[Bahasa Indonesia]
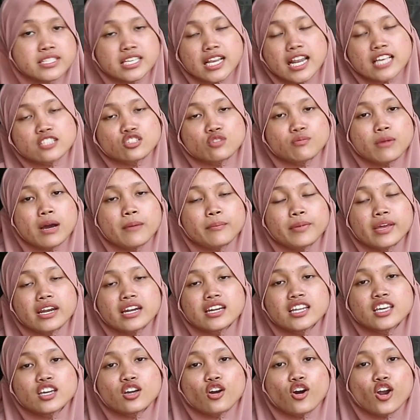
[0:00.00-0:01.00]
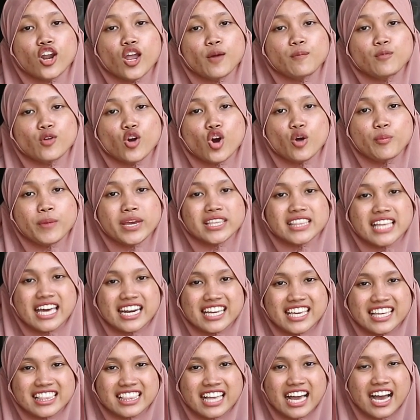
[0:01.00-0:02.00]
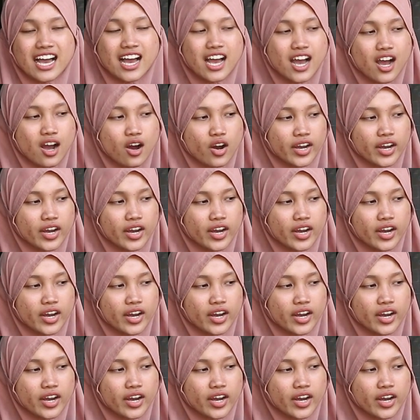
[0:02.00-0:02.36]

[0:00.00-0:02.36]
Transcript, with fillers: bisa langsung mampir di kolom komentar kita.